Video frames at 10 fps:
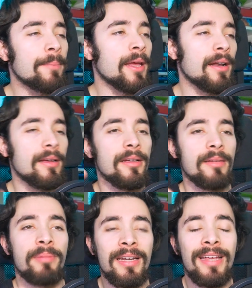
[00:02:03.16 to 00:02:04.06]
per,
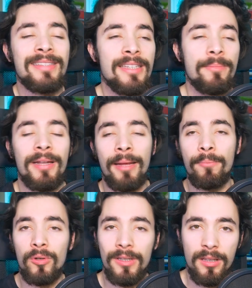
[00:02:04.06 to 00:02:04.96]
perché sì, perché è
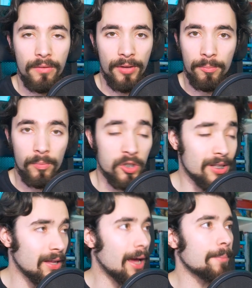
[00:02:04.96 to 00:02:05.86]
importante fare
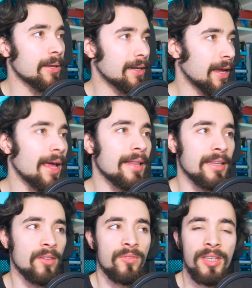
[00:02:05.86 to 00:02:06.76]
pubblicità, perché
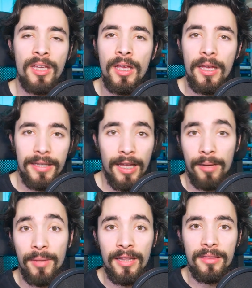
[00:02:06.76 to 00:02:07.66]
devi
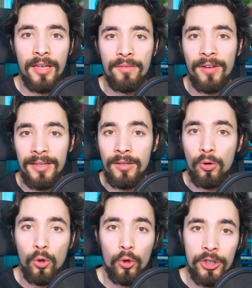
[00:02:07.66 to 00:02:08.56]
chiaramente farti
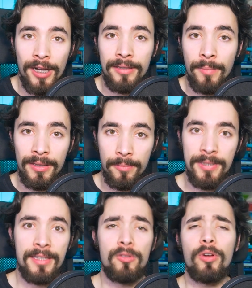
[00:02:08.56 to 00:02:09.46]
conoscere, altrimenti il
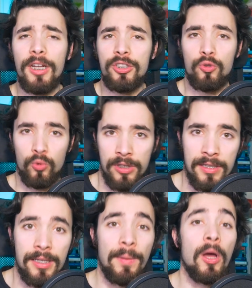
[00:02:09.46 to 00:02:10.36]
business non cresce,
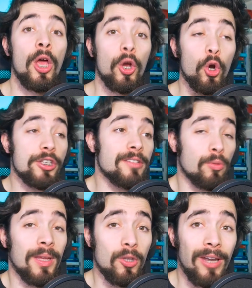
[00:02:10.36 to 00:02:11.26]
giustissimo. Con gli
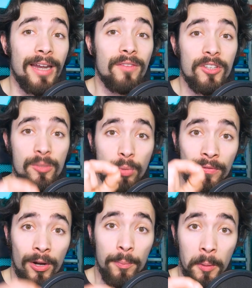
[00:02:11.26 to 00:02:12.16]
strumenti online invece puoi
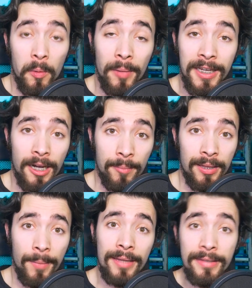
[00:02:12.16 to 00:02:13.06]
farlo proprio in maniera
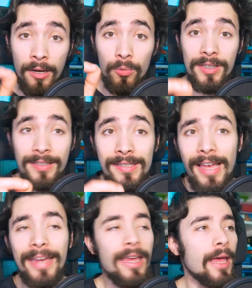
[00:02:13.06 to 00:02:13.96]
matematica, quindi se
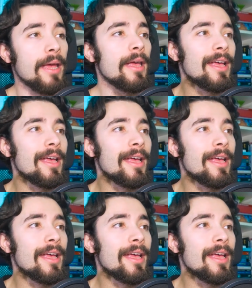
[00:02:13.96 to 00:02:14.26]
sai che